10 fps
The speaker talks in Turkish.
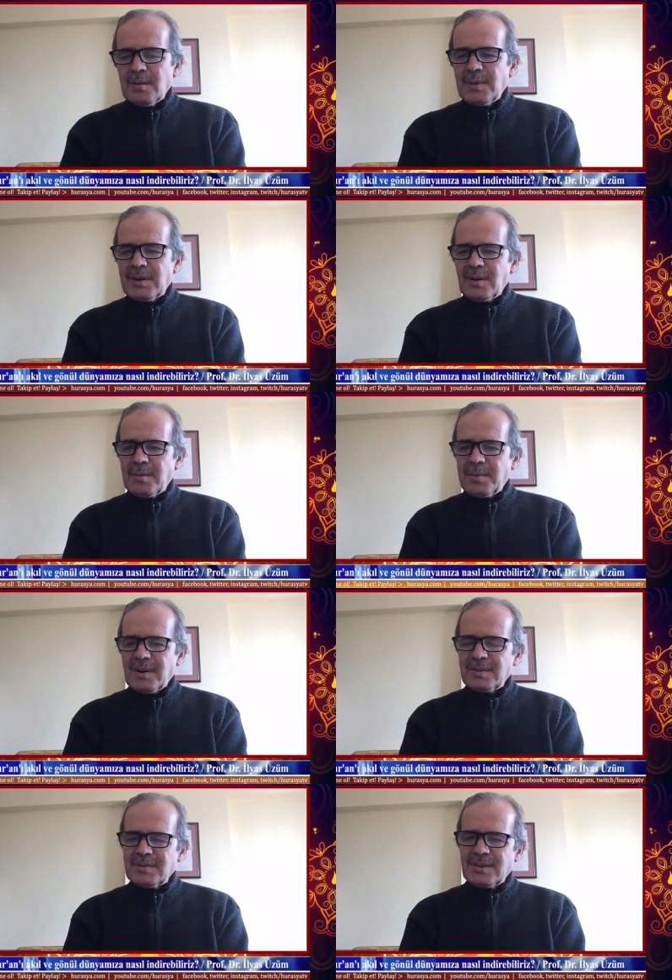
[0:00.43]

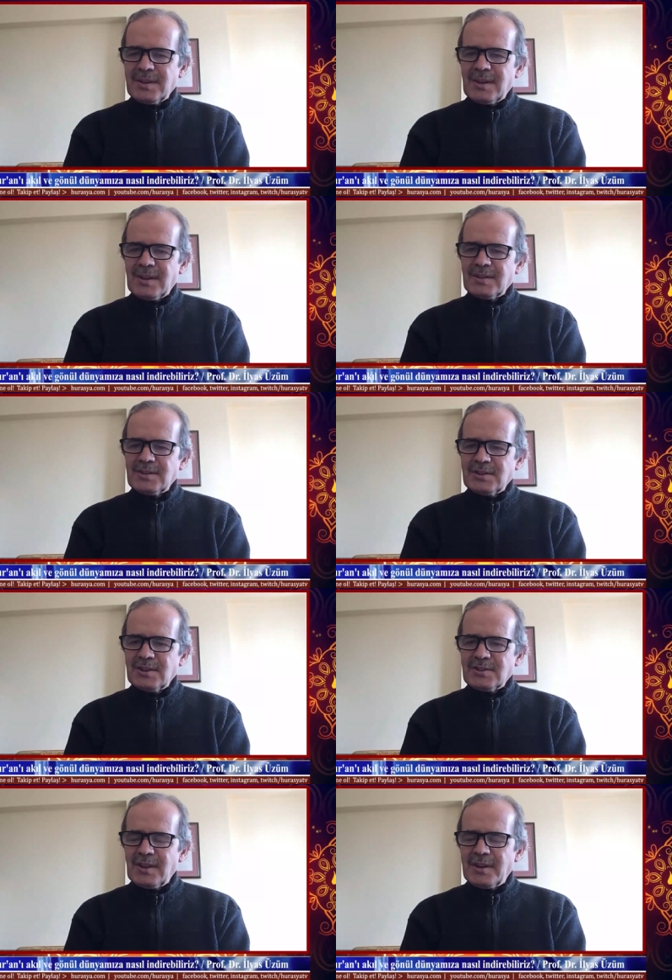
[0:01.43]
Merhaba değerli
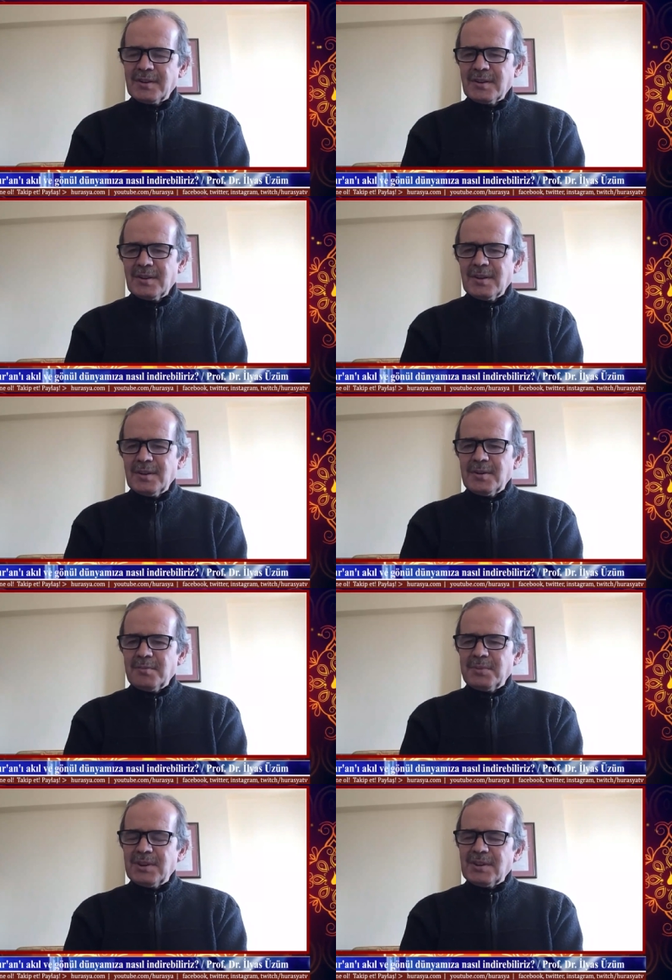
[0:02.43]
izleyiciler.
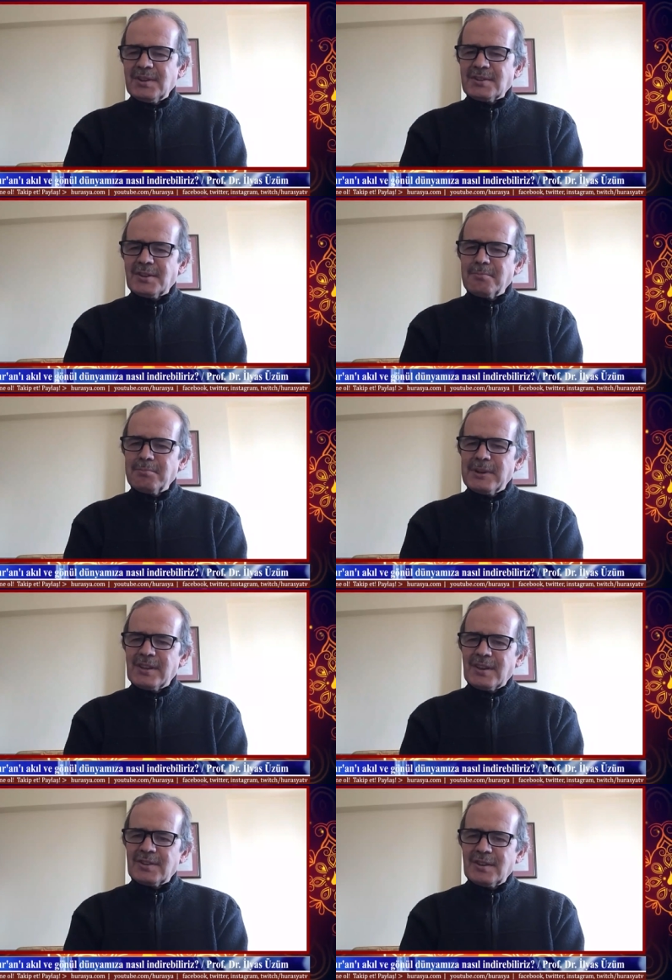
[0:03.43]
Bir İslam
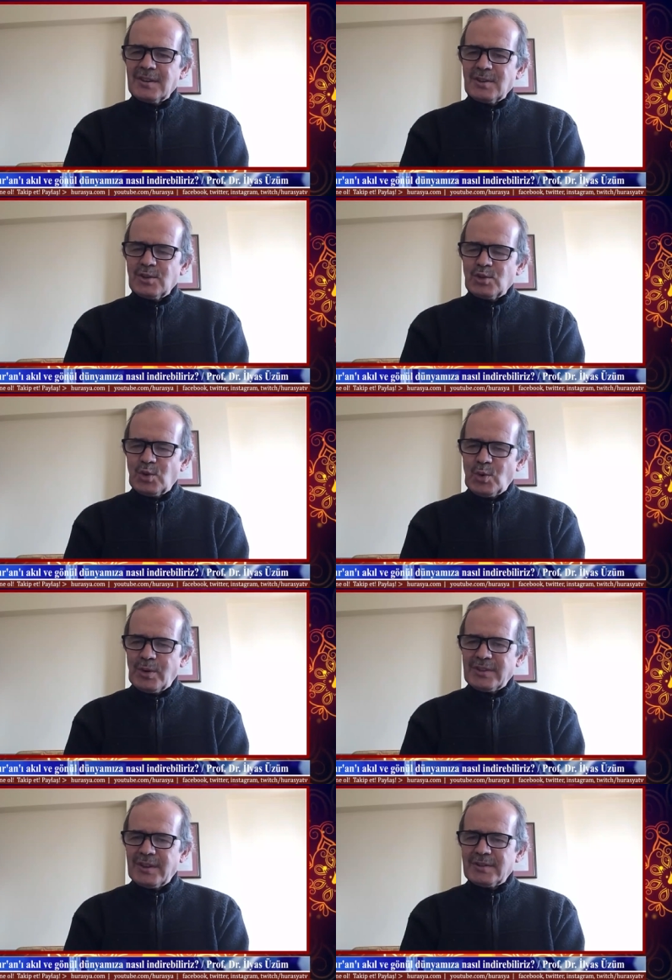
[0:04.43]
bilgesi
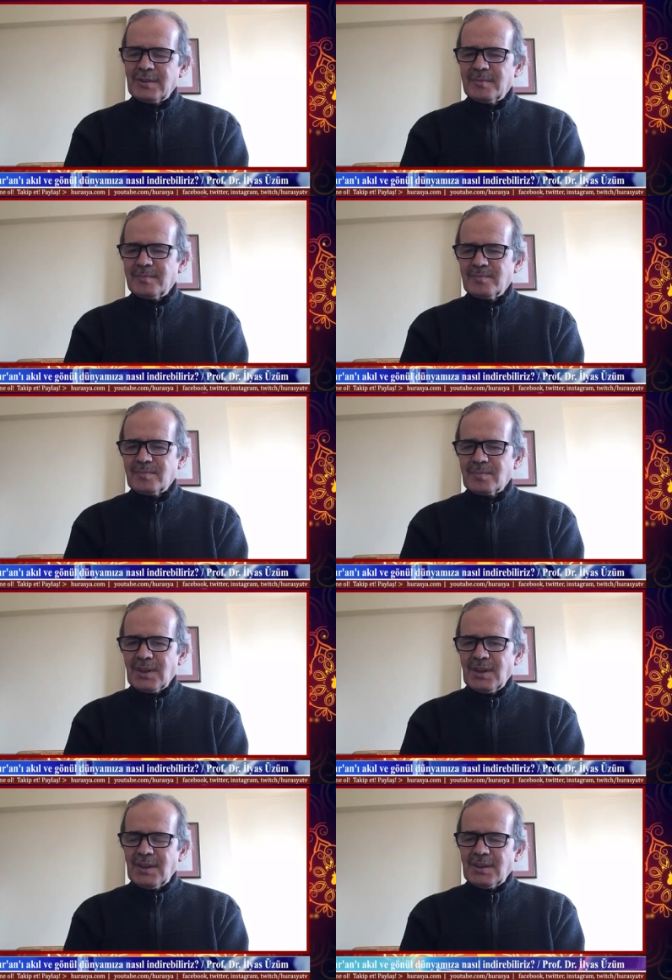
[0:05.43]
şöyledir.
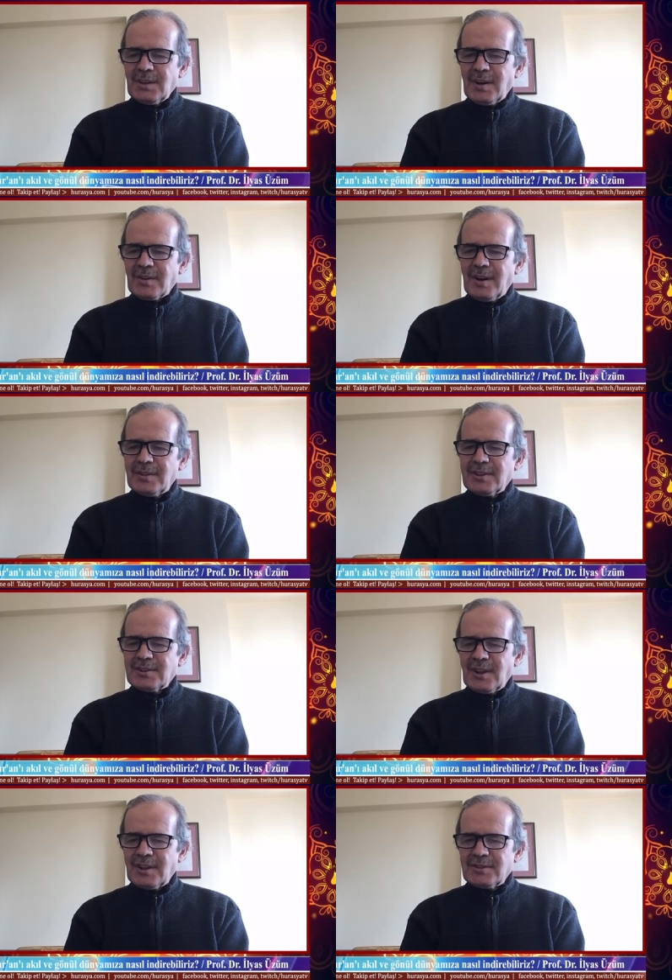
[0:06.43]
Yaran
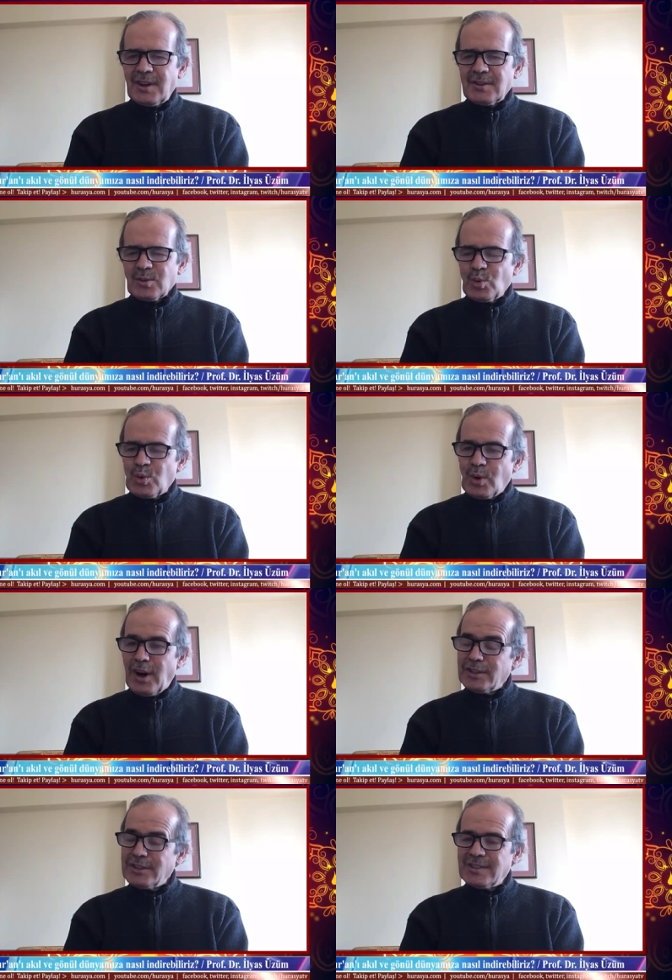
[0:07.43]
istersen
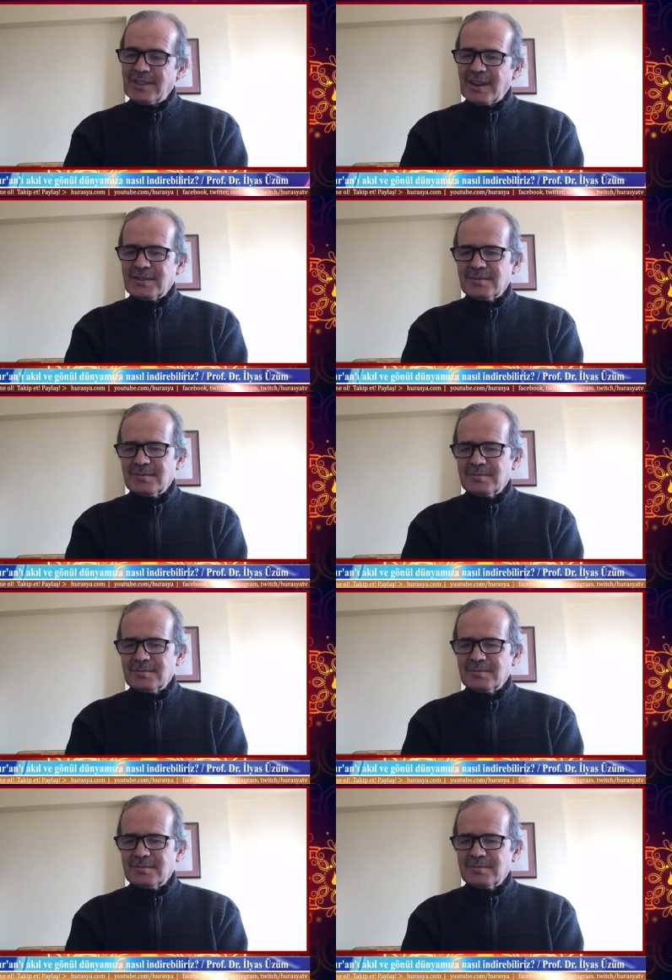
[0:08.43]
Kur'an yeter.